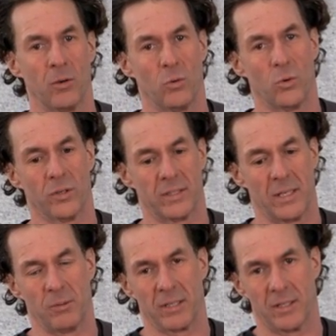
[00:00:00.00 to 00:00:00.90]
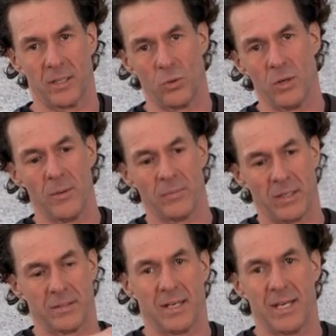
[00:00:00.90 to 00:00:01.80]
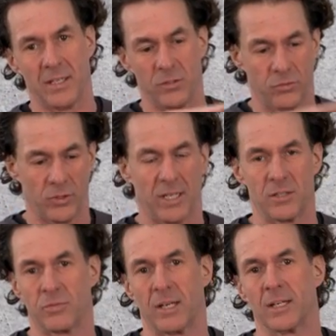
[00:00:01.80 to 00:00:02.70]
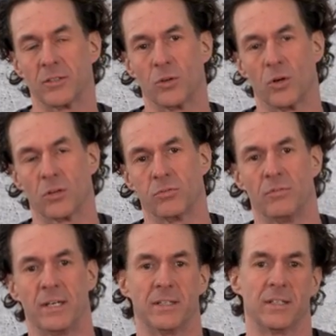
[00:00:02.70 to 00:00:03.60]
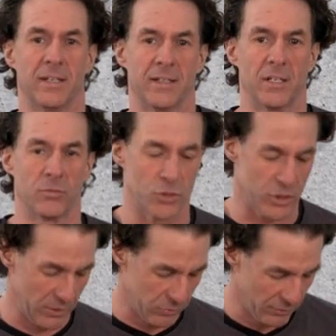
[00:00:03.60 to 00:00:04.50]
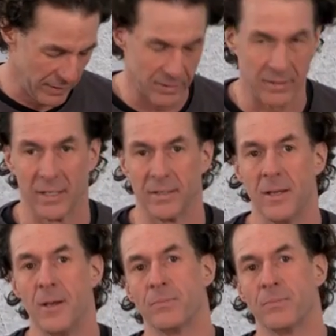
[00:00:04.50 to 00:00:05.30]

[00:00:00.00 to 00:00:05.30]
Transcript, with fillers: oder dem man dann auch äh, Teile davon als flachen Kork verwenden kann, als Versteck verwenden kann.